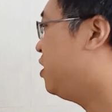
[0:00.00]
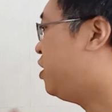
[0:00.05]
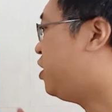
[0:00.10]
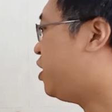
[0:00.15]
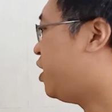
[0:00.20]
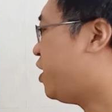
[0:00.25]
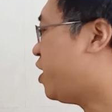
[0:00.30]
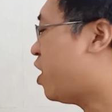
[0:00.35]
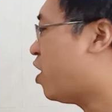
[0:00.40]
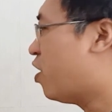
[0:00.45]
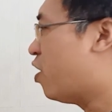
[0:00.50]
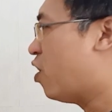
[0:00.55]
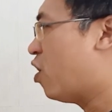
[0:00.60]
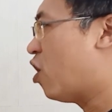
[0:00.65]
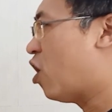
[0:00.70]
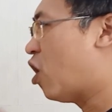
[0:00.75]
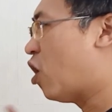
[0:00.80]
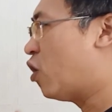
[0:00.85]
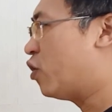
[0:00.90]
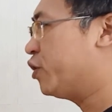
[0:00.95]
这样
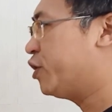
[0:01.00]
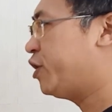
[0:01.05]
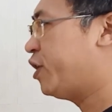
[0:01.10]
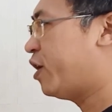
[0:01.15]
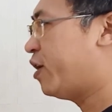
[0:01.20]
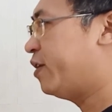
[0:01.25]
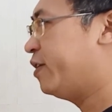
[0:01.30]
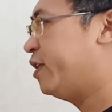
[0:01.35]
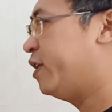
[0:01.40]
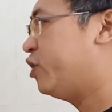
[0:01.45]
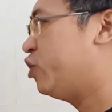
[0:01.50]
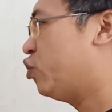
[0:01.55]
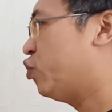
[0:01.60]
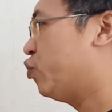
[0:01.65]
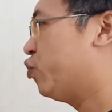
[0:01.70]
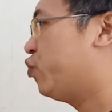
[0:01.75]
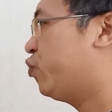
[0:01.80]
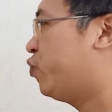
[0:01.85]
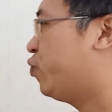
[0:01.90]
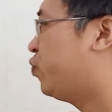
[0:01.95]
好像能
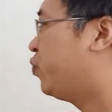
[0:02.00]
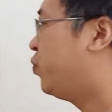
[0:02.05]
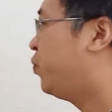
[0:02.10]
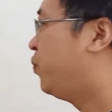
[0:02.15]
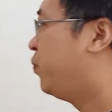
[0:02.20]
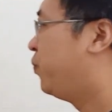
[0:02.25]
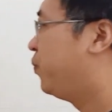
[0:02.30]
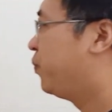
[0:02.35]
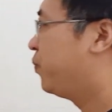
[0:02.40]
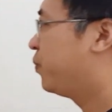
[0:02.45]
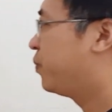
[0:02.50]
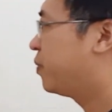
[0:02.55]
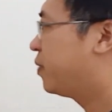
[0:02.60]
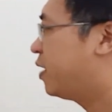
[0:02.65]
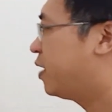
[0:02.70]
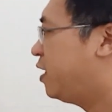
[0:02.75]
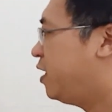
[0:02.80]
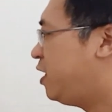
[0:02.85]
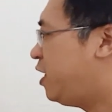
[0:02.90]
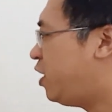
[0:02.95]
守住，
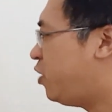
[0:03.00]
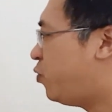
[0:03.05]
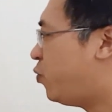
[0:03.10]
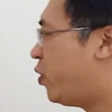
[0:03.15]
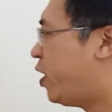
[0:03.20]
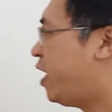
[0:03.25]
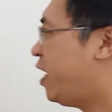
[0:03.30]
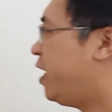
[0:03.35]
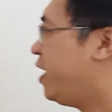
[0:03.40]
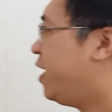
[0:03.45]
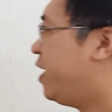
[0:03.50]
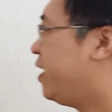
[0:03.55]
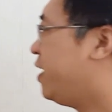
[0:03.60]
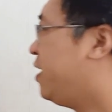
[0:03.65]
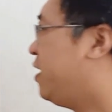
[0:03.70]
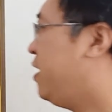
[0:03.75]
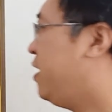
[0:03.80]
因为